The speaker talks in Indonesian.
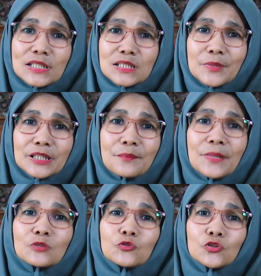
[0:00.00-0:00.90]
tugas
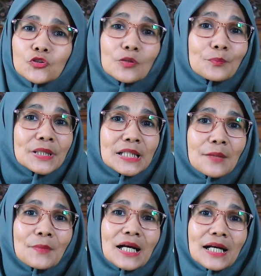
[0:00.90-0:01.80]
teman-teman untuk
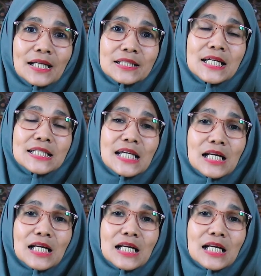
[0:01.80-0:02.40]
menyamakan